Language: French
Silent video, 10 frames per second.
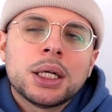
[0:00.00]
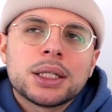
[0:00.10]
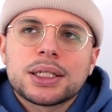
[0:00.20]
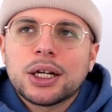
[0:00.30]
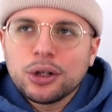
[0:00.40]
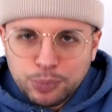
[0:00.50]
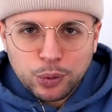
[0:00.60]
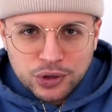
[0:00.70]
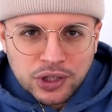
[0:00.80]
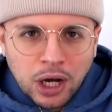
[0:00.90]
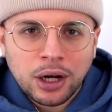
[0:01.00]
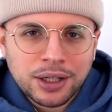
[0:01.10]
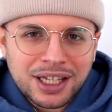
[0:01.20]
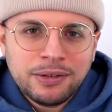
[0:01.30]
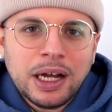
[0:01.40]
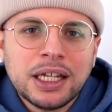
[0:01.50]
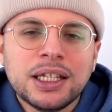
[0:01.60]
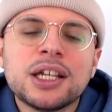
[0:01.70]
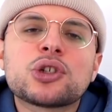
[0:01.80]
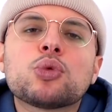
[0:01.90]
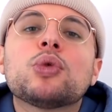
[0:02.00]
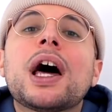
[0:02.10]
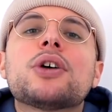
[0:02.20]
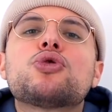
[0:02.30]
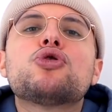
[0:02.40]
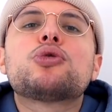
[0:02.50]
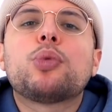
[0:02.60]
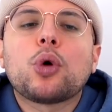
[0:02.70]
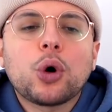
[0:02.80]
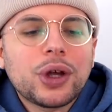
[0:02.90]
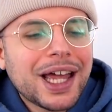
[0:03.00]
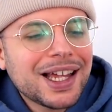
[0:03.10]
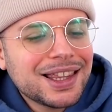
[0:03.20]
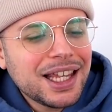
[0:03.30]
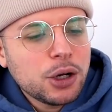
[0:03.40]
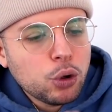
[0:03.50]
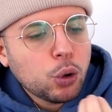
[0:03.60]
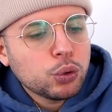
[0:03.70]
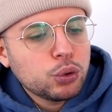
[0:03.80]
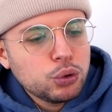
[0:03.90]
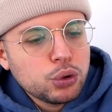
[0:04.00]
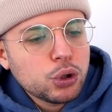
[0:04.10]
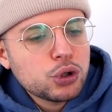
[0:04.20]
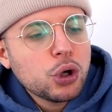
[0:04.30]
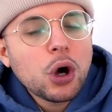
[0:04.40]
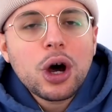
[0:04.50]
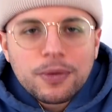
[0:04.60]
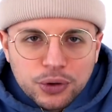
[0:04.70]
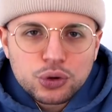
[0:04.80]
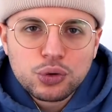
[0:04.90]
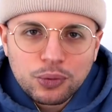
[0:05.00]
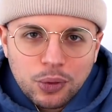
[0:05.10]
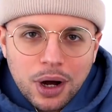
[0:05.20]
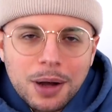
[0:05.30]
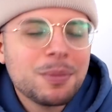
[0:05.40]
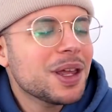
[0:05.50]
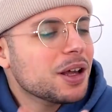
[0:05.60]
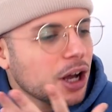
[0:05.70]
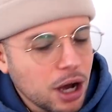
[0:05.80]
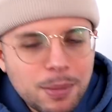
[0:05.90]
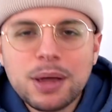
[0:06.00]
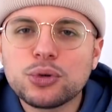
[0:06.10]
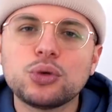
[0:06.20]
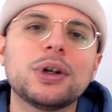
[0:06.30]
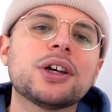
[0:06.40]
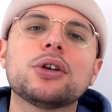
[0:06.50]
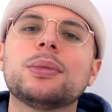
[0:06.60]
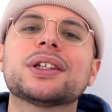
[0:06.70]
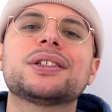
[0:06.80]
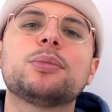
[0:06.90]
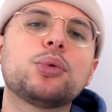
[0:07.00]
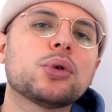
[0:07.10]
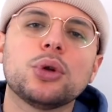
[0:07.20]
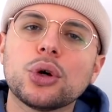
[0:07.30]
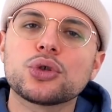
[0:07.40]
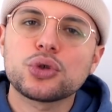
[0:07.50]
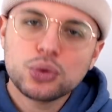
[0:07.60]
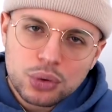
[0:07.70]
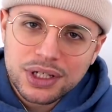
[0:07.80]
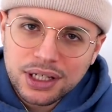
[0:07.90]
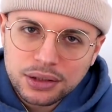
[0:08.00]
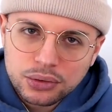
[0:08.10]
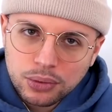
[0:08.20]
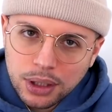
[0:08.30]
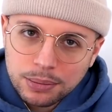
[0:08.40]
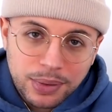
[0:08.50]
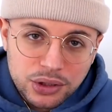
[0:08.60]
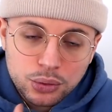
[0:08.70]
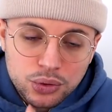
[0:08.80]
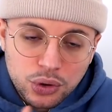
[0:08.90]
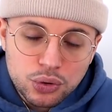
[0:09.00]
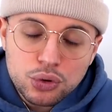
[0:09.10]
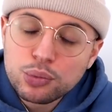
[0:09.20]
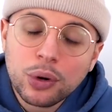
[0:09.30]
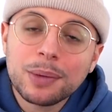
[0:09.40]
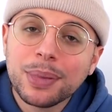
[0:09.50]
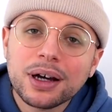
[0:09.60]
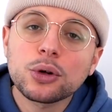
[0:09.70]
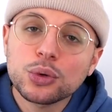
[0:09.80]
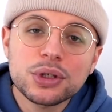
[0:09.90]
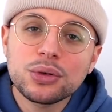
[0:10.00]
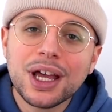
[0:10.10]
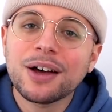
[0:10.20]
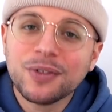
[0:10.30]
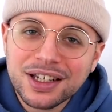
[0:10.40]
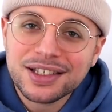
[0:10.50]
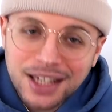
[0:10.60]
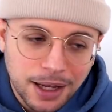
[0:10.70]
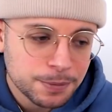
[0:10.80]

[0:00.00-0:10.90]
50% des validés sont là juste pour regarder le contenu que je leur offre, tu vois, mais quand même, je dois les remercier pour leur soutien, tu vois, parce que sans eux, je pourrais pas continuer à faire ça.